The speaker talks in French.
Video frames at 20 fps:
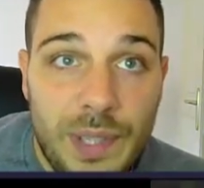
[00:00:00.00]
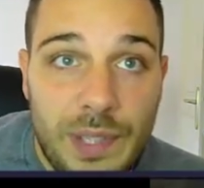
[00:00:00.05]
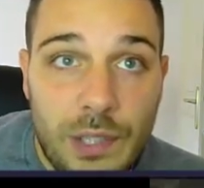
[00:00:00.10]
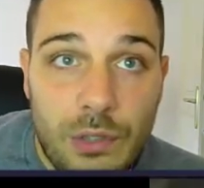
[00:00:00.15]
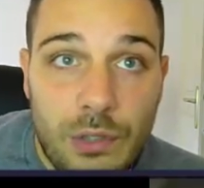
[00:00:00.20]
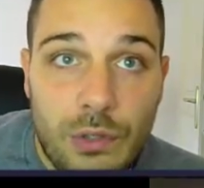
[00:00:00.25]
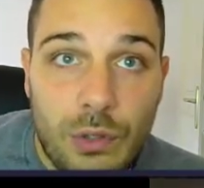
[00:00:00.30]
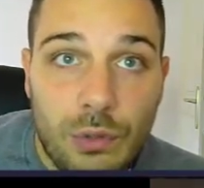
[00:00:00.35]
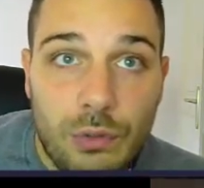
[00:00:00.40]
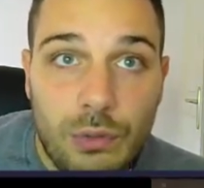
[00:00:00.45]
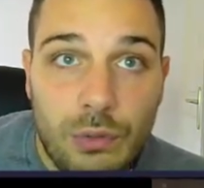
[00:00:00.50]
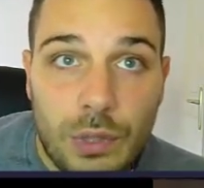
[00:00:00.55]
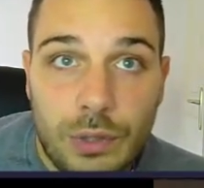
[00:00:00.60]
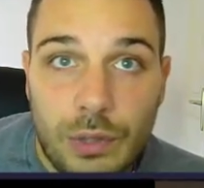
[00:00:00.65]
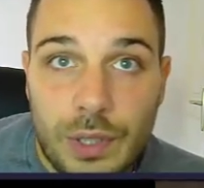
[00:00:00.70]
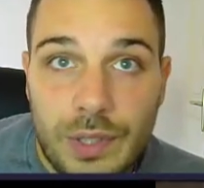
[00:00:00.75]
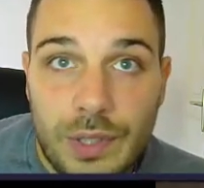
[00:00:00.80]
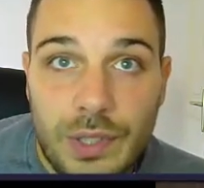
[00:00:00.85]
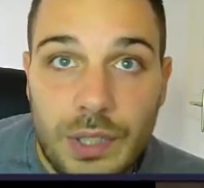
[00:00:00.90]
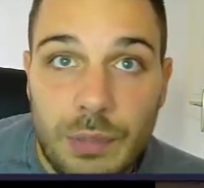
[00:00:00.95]
Le passage
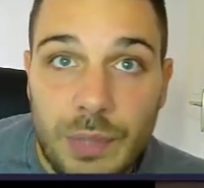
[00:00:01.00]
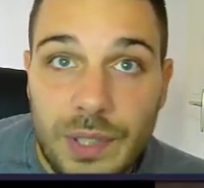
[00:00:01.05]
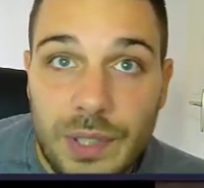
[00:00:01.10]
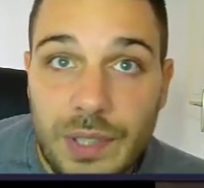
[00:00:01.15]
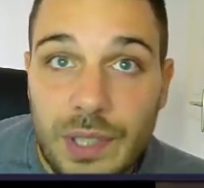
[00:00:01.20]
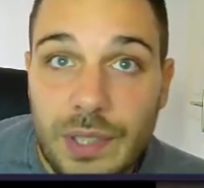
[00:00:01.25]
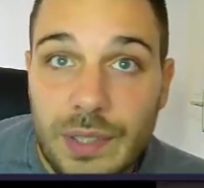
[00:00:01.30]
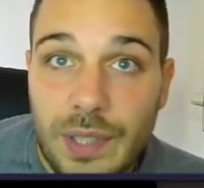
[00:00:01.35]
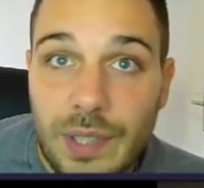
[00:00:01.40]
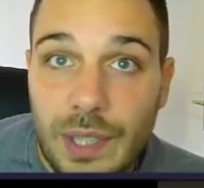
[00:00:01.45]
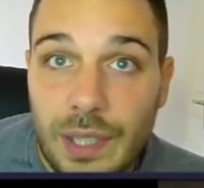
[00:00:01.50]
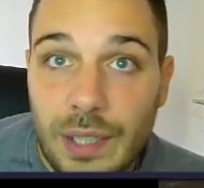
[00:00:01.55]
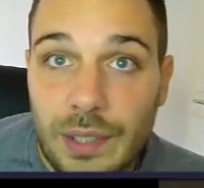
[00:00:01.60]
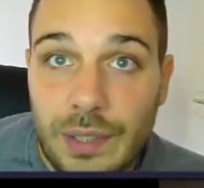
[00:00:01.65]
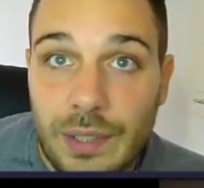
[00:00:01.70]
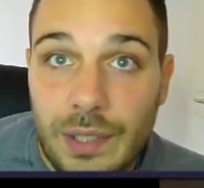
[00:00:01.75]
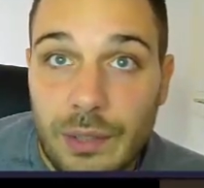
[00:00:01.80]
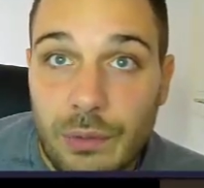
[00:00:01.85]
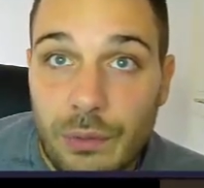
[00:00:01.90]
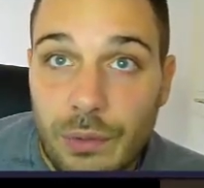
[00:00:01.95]
d'Anduin dans la cinématique,
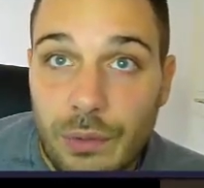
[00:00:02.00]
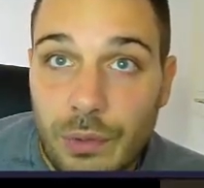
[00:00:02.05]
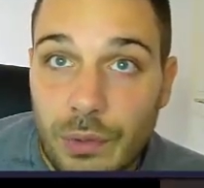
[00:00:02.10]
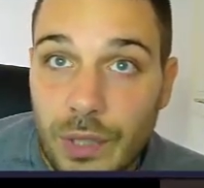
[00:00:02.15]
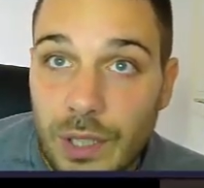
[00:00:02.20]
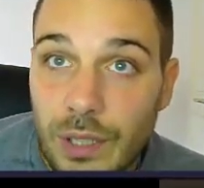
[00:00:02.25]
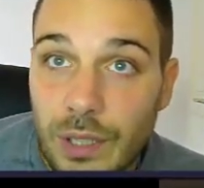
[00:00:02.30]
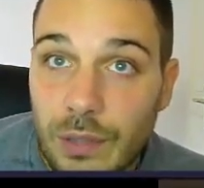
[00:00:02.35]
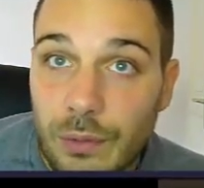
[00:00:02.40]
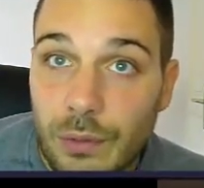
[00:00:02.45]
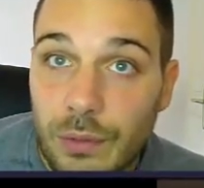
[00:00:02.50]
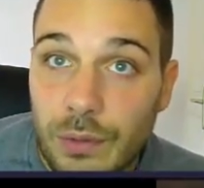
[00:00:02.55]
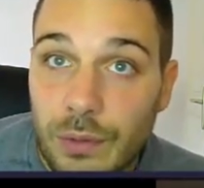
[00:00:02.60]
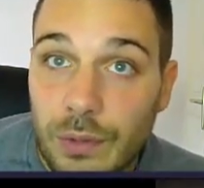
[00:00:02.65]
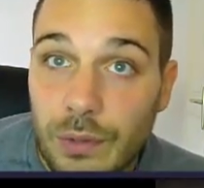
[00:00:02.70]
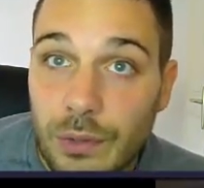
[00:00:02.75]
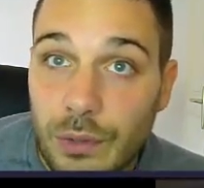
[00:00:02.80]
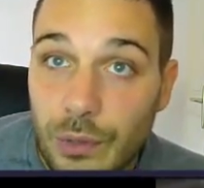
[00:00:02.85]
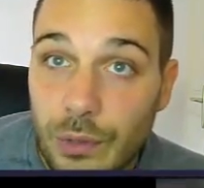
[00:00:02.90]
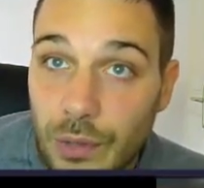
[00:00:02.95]
sa réalisation, ce
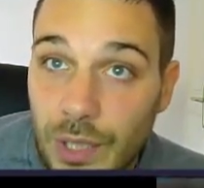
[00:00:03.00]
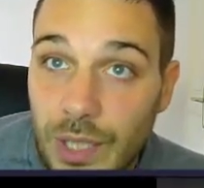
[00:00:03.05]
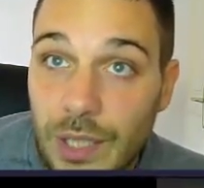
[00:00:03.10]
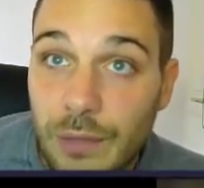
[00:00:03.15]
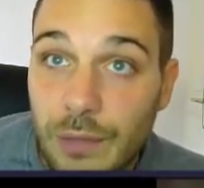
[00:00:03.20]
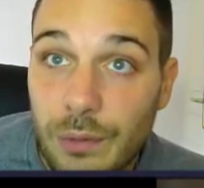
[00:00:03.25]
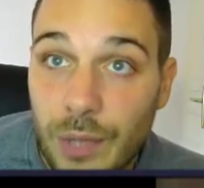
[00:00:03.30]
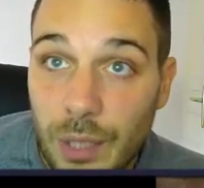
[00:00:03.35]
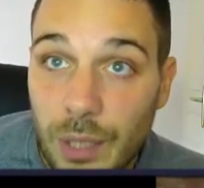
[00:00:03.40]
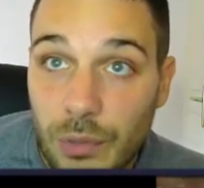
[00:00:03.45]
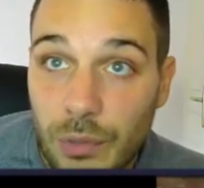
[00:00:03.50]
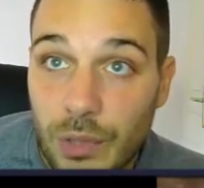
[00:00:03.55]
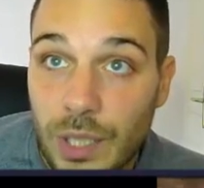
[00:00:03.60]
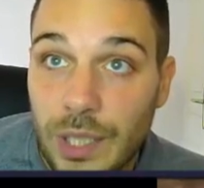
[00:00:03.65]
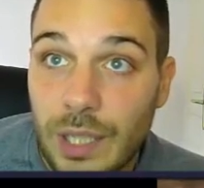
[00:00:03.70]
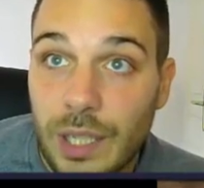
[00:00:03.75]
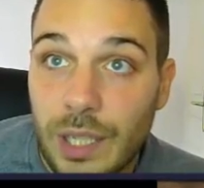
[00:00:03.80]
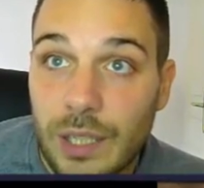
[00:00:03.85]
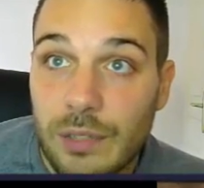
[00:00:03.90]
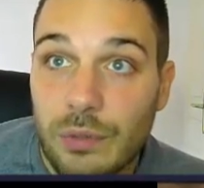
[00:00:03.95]
qu'il est
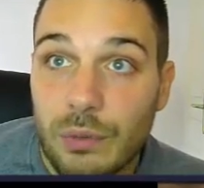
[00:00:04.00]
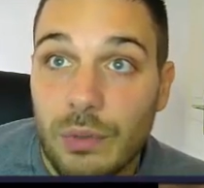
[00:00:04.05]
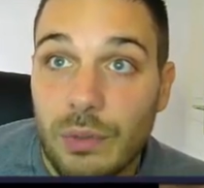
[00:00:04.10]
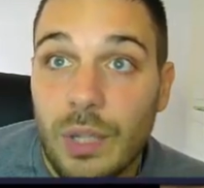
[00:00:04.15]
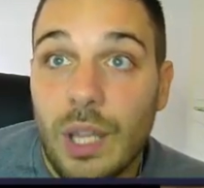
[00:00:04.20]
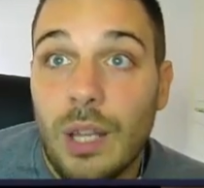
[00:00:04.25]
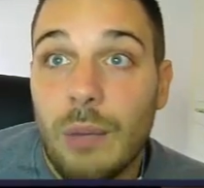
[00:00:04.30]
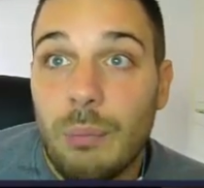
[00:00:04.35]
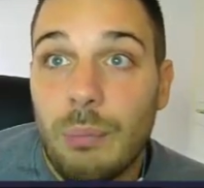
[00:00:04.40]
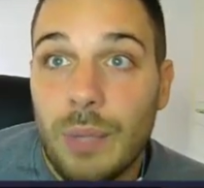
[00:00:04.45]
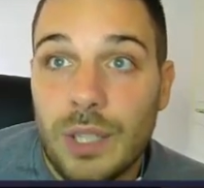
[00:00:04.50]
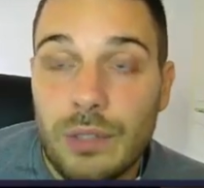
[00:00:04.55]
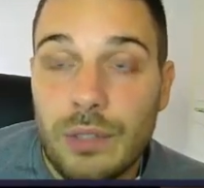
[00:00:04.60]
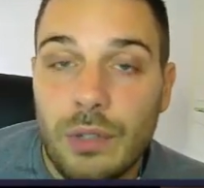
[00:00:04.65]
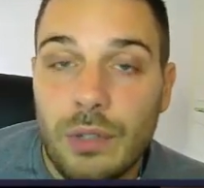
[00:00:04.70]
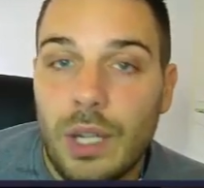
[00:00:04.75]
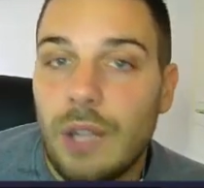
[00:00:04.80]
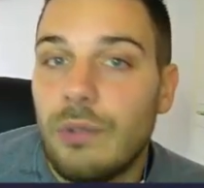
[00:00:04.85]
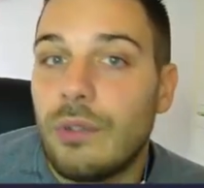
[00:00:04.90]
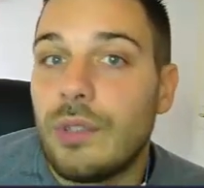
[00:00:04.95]
vraiment, la guérison
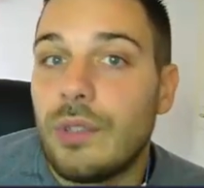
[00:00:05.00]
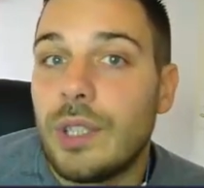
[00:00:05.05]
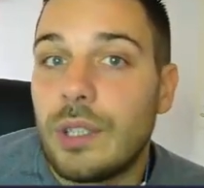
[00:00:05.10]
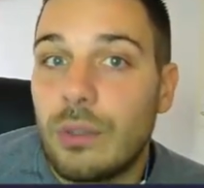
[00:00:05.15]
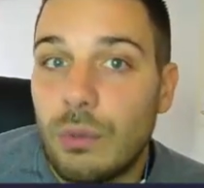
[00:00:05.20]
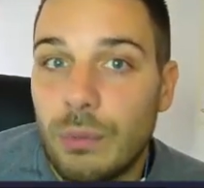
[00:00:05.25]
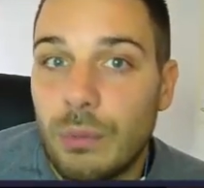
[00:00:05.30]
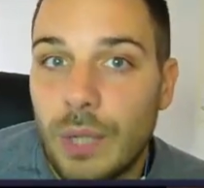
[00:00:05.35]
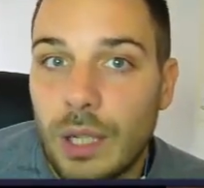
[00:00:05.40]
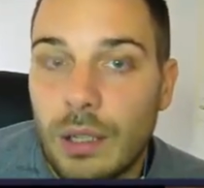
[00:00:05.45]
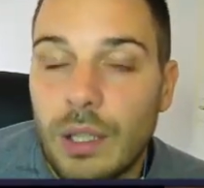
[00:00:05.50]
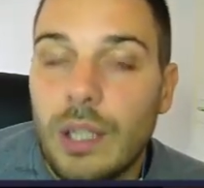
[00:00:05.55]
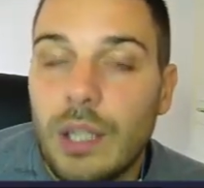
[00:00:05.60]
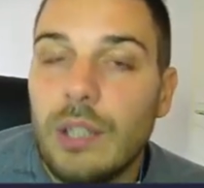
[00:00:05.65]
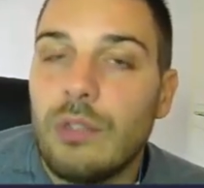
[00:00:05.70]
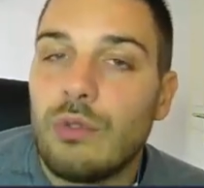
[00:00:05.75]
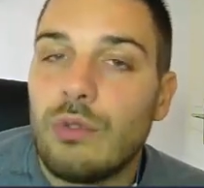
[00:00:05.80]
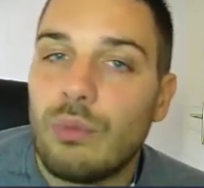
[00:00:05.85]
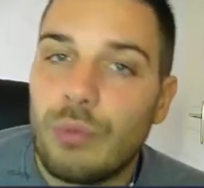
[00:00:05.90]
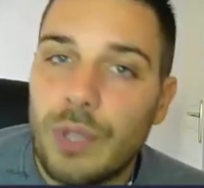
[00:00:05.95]
passant avant les
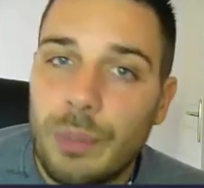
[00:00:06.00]
combats.